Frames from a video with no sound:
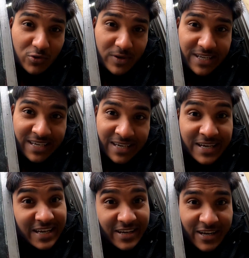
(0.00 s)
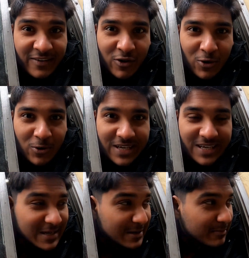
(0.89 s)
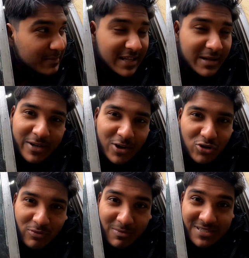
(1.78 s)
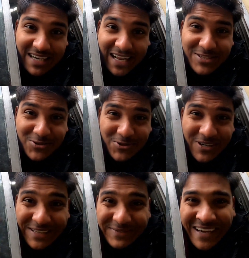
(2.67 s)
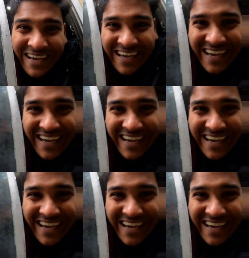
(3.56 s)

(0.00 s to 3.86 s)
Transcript: तो हुई नहीं रेनफॉल हो गई बट यार मेरे को तो बड़ा मज़ा आ रहा है चिक गाड़ी में